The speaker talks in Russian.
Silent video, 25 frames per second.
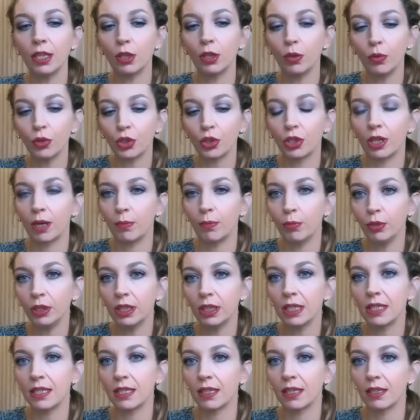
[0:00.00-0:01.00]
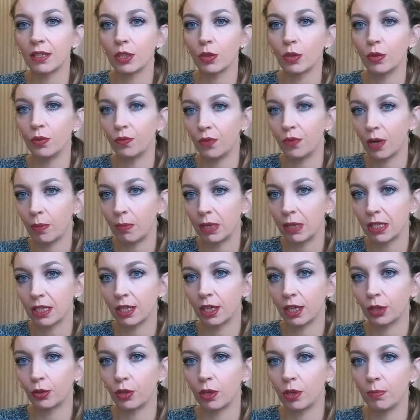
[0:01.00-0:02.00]
должен работать э, с той информацией,
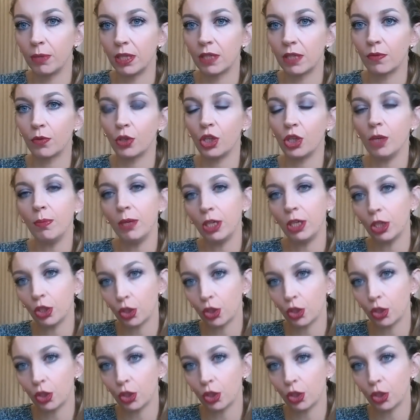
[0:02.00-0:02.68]
которая имеется в учебнике,